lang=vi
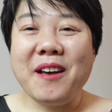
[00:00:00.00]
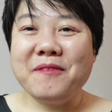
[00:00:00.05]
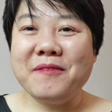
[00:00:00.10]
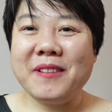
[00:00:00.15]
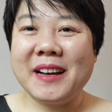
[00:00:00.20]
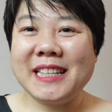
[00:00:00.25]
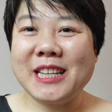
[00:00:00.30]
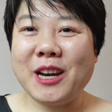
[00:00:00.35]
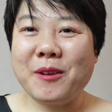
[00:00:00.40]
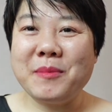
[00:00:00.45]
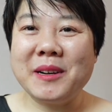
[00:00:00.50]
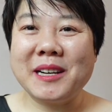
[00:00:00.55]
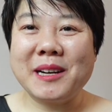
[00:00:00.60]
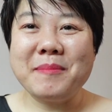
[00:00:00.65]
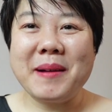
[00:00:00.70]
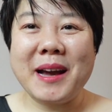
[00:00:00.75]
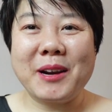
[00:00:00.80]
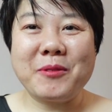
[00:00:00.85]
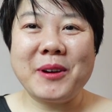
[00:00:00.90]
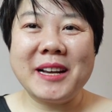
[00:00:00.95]
và chào mừng các
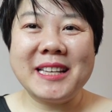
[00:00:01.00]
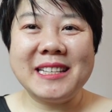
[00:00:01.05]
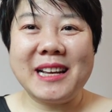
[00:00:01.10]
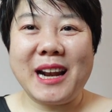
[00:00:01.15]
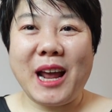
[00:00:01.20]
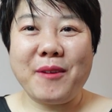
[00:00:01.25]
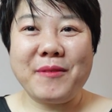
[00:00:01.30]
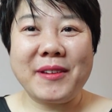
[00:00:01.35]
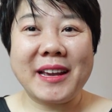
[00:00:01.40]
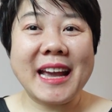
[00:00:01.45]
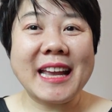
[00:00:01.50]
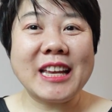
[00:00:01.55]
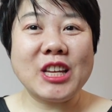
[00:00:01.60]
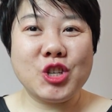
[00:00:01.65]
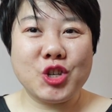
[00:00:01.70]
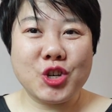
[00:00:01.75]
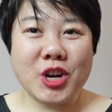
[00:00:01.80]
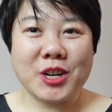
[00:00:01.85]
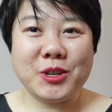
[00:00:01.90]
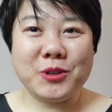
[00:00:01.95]
bạn quay trở lại với kênh
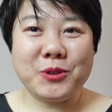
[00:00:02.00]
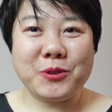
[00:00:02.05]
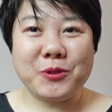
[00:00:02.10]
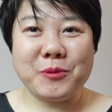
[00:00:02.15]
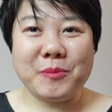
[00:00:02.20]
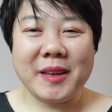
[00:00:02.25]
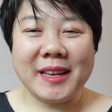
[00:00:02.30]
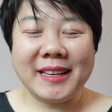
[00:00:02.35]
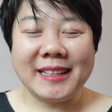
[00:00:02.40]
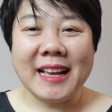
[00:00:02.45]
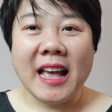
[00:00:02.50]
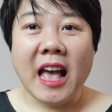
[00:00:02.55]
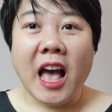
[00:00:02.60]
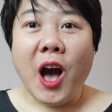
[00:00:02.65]
channel của mình.